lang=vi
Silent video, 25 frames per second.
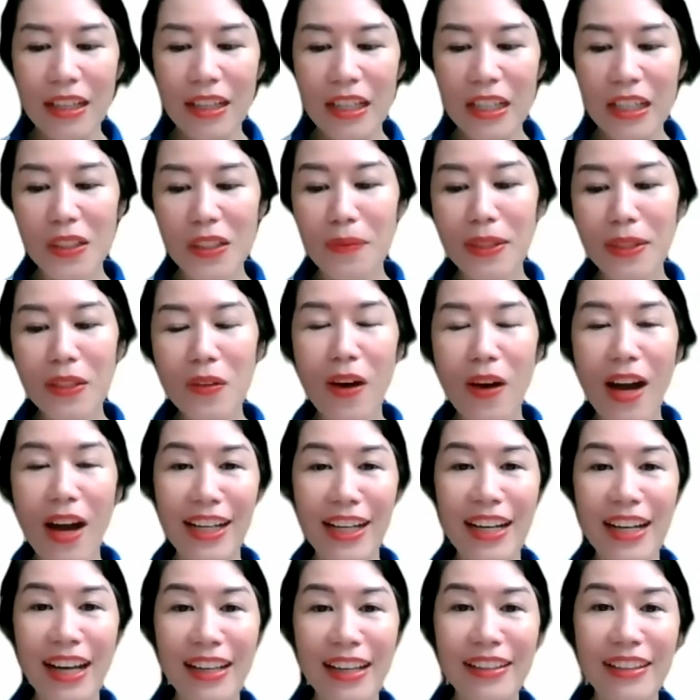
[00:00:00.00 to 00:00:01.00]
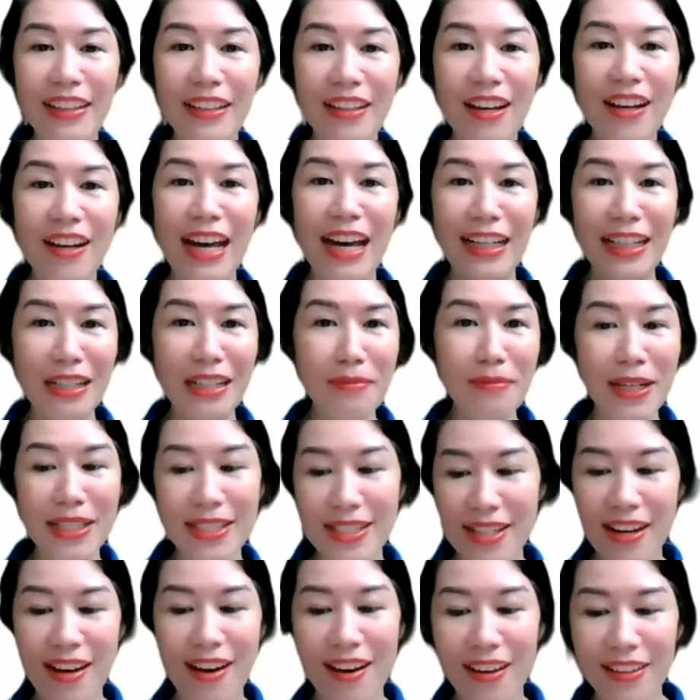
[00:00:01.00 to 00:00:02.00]
yếu tố bên ngoài đó là gì đó là ánh nắng mặt
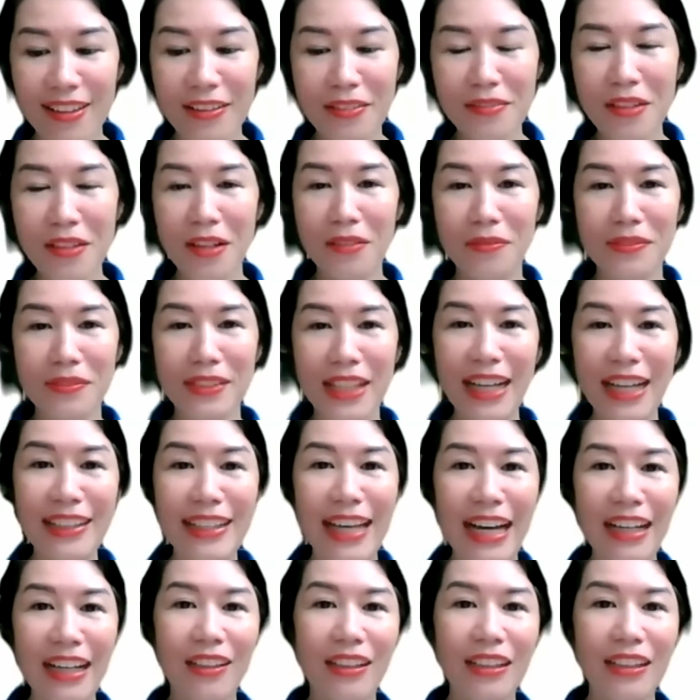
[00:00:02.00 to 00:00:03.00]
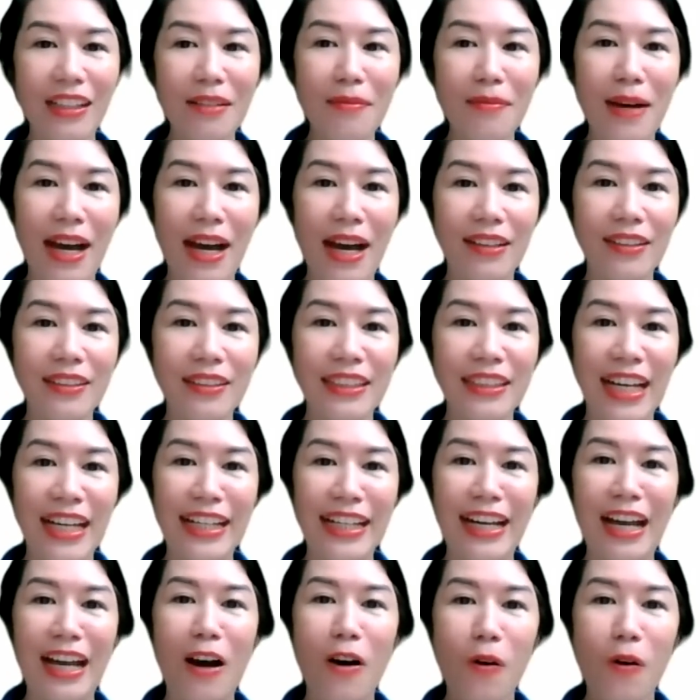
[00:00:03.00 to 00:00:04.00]
trời đúng không chắc chắn là các bạn
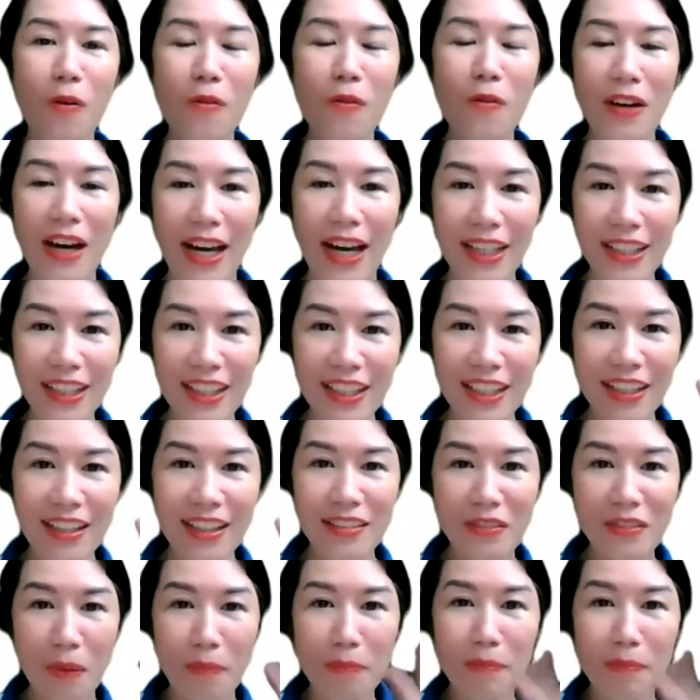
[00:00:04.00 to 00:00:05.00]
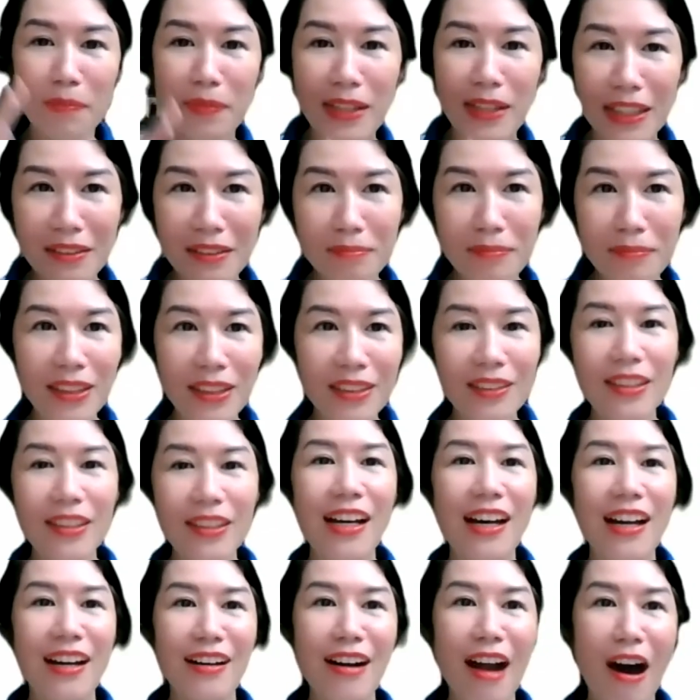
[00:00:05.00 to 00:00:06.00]
ngày nào cũng phải trùm kính mít
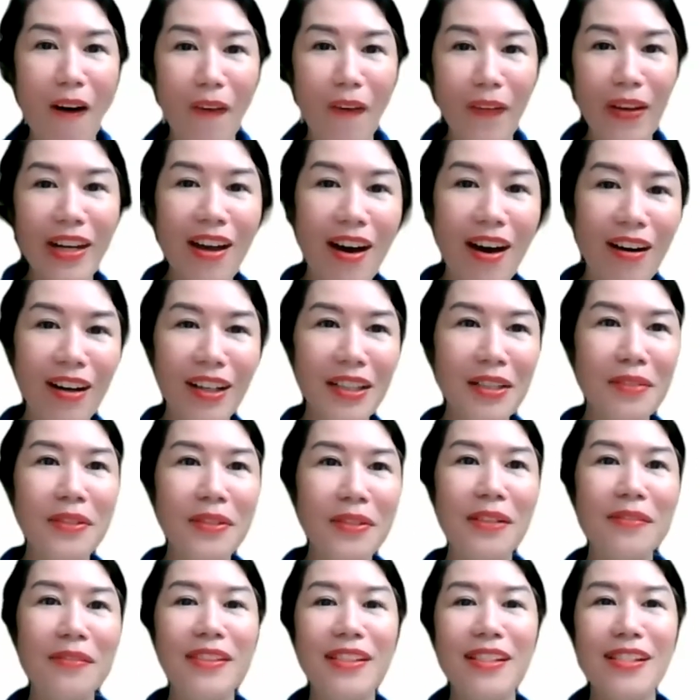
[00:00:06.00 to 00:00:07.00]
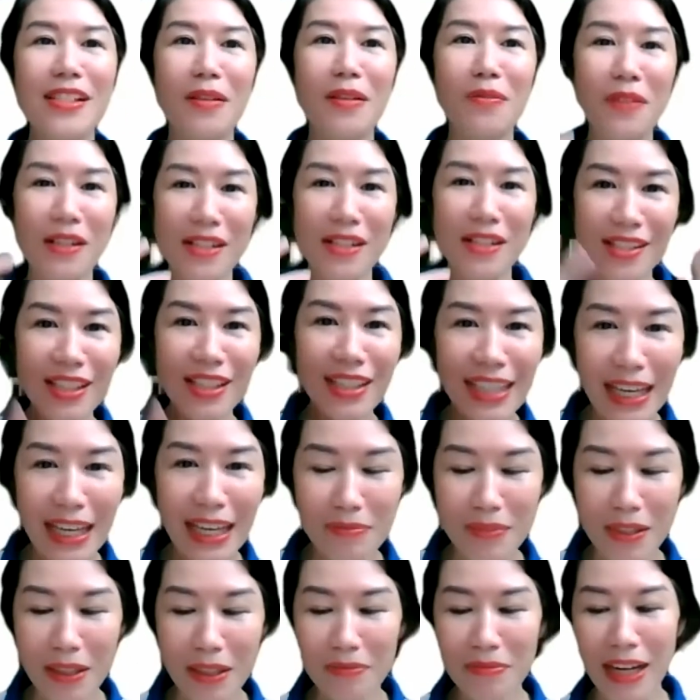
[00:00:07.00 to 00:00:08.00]
đội nón đúng không xong rồi sức
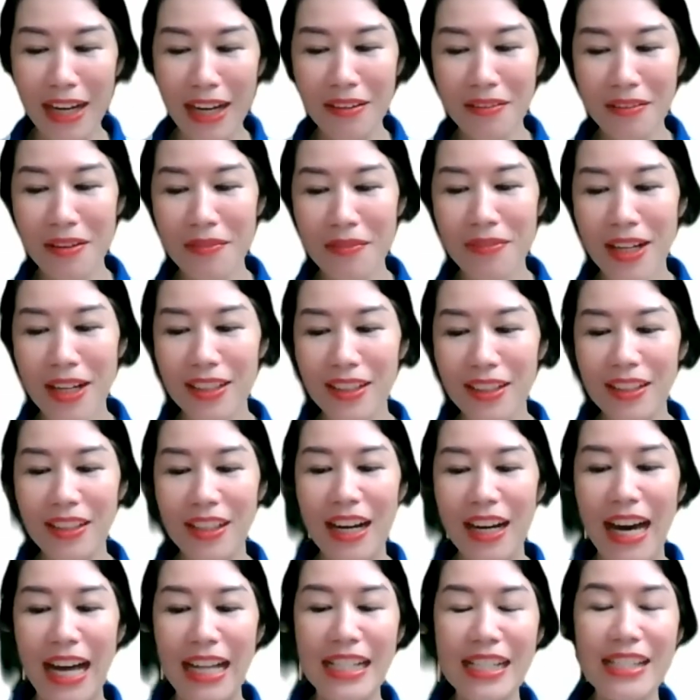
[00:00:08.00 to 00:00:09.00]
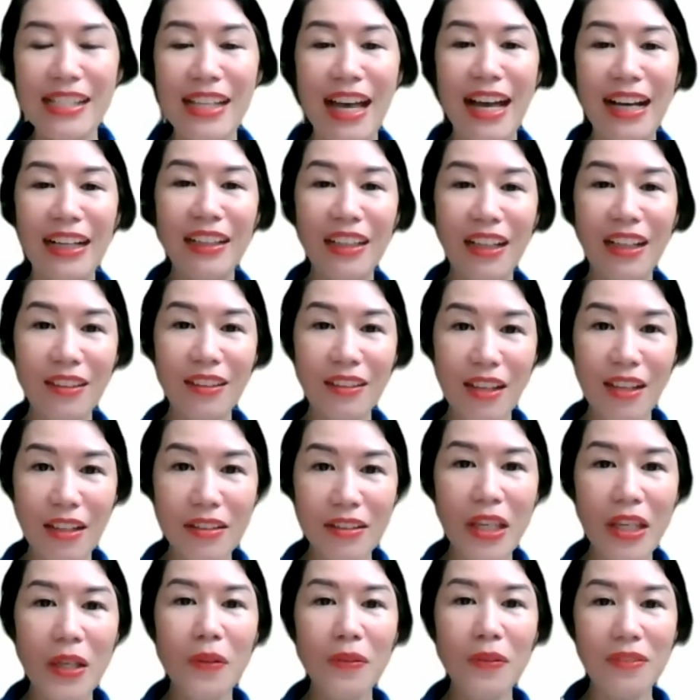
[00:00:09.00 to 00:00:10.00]
kem chống nắng vân vân ánh sáng có
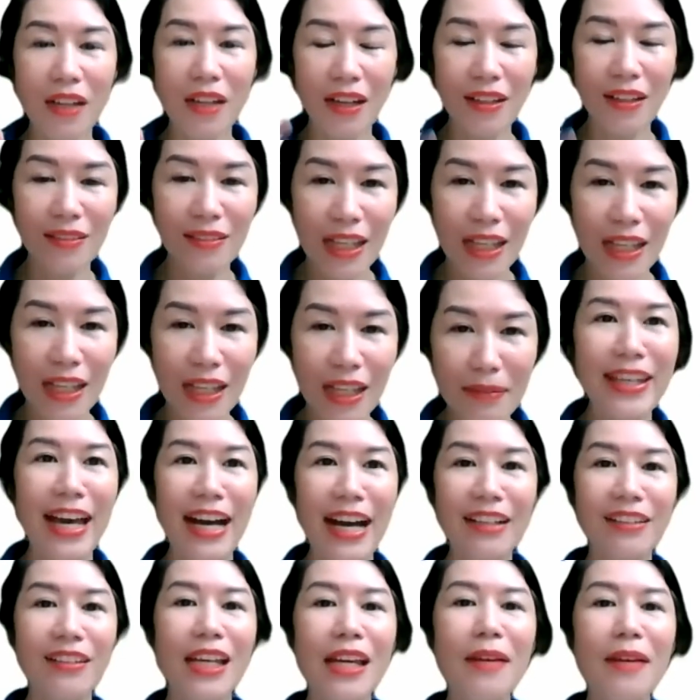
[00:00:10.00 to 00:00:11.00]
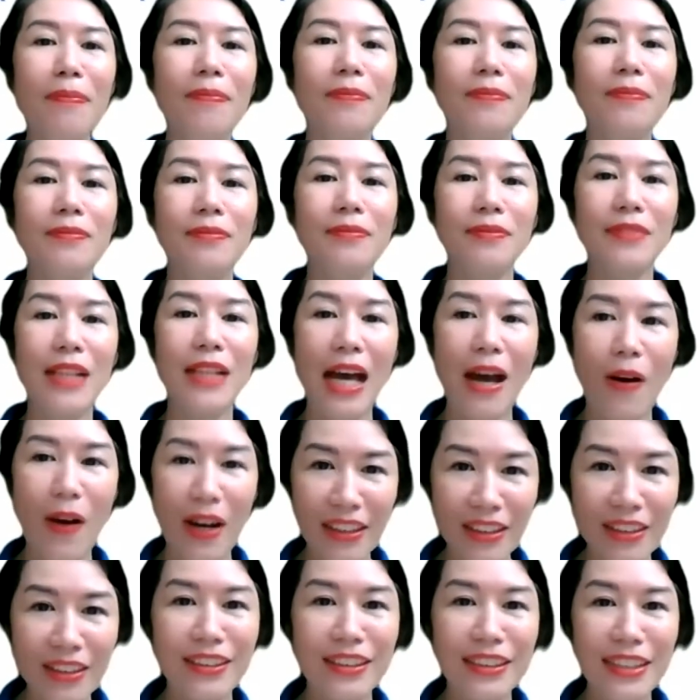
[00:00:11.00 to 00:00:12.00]
thể chiếu trực tiếp hay gián tiếp đều
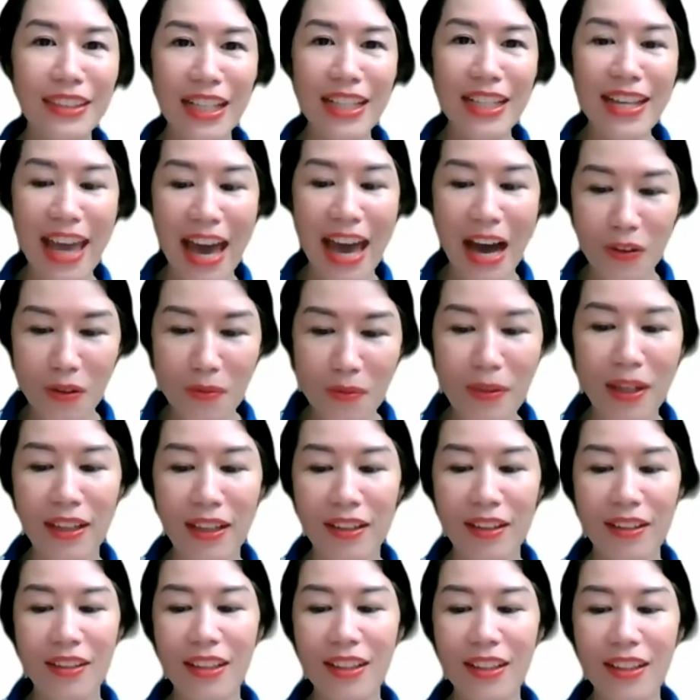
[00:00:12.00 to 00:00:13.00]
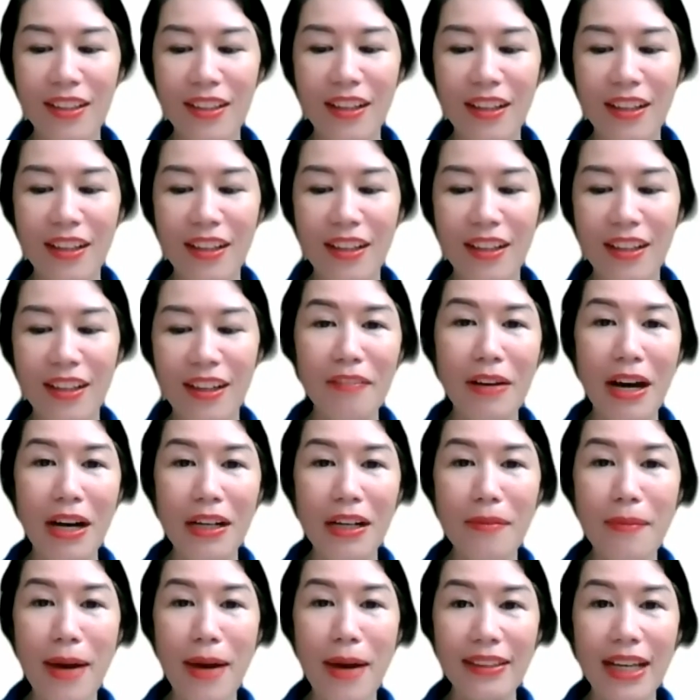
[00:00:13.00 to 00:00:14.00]
ảnh hưởng đến da của mình các
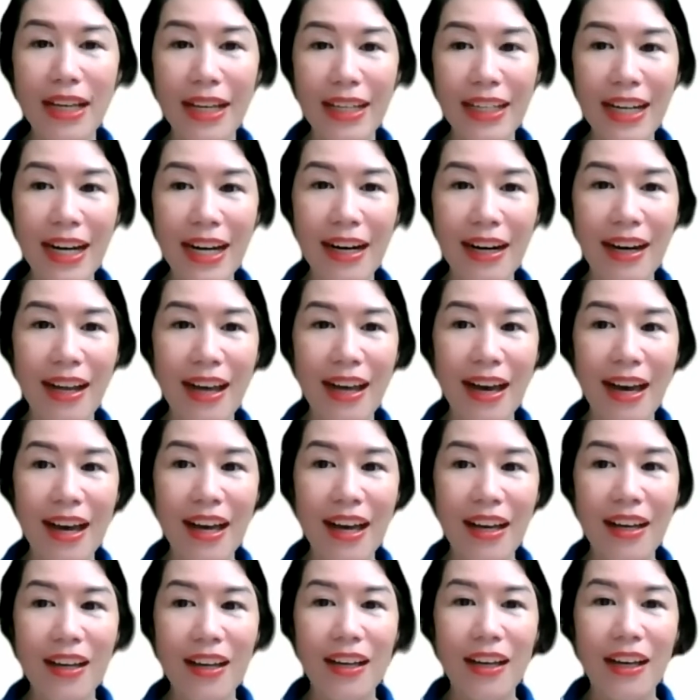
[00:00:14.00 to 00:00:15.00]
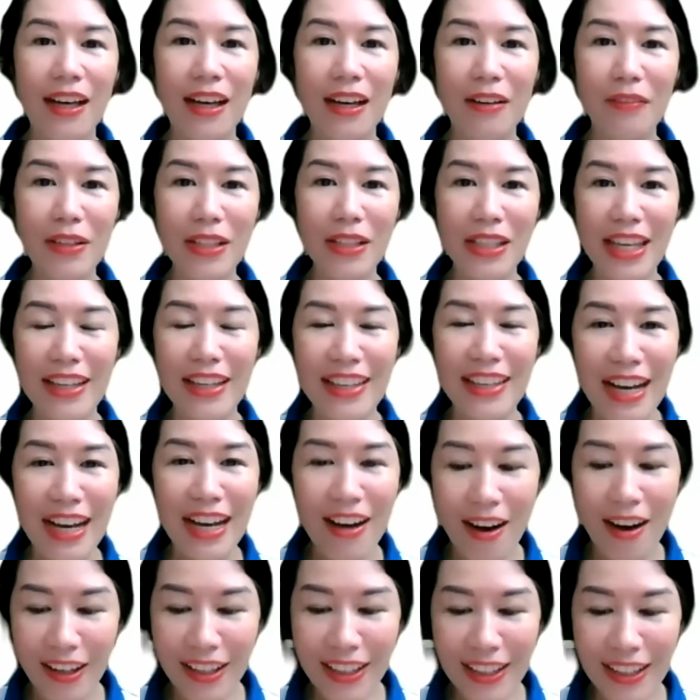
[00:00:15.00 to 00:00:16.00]
bạn các bạn thấy rằng là à, bây giờ trang
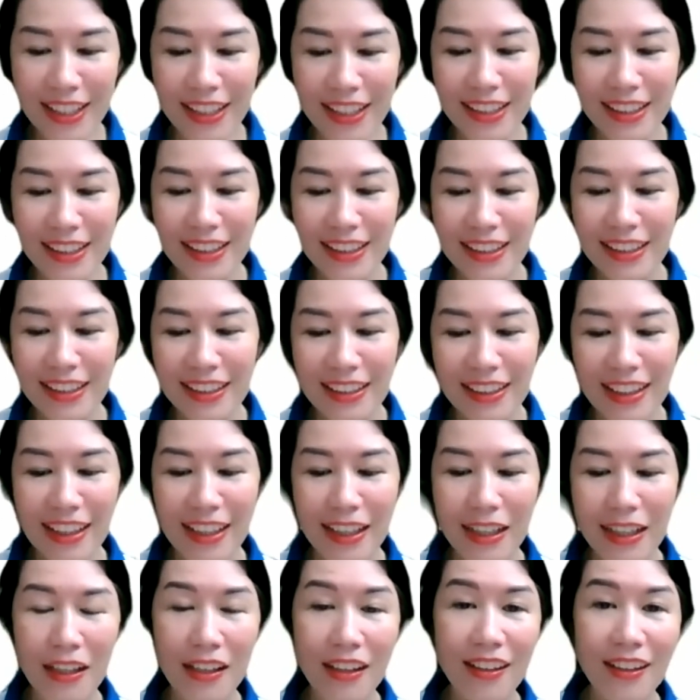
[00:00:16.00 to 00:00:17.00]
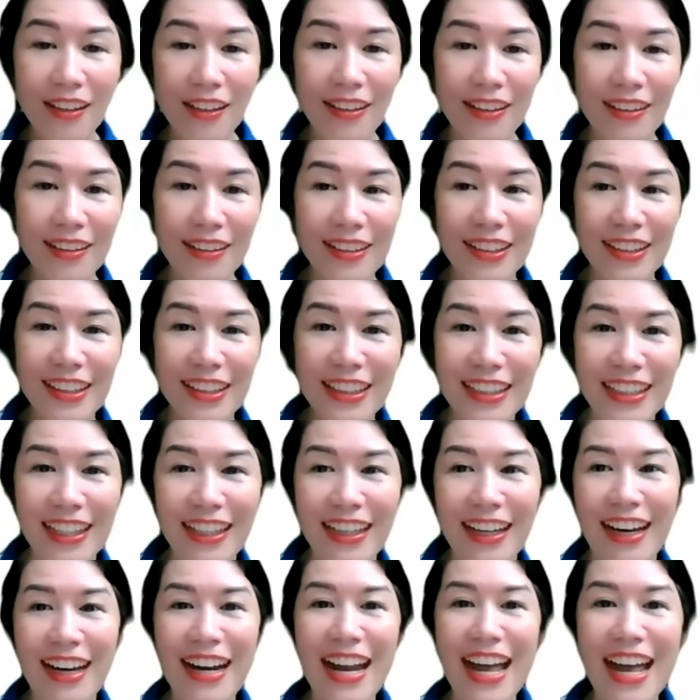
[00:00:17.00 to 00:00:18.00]
hỏi này à,
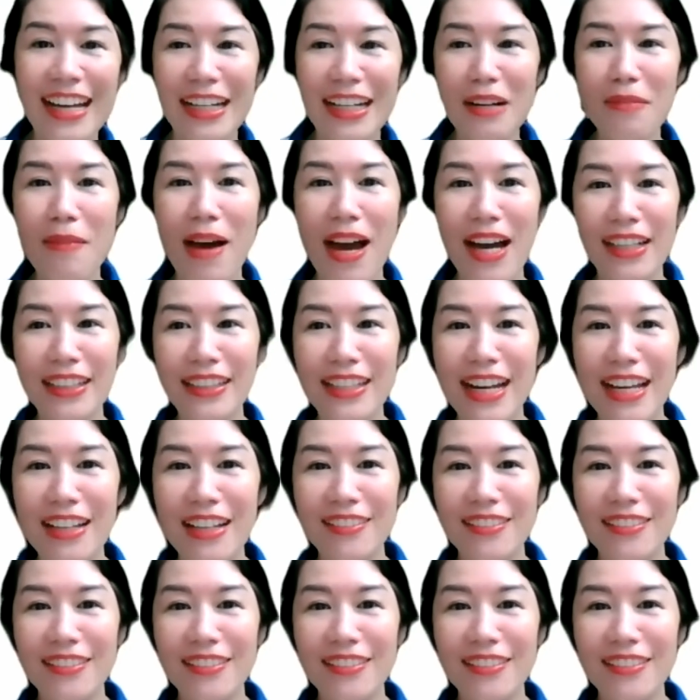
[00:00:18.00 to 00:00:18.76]
ở đây các bạn